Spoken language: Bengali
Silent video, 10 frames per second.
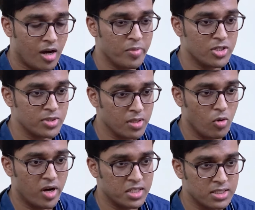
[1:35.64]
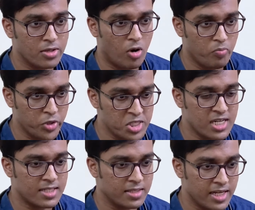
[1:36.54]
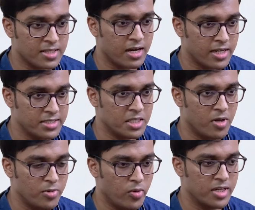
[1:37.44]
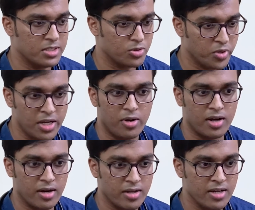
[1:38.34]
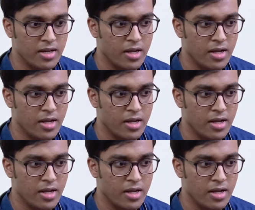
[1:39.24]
আমরা যদি ওআরএসের কম্পোজিশনটার দিকে তাকাই যেভাবে ওয়ারেস তৈরি করা হয়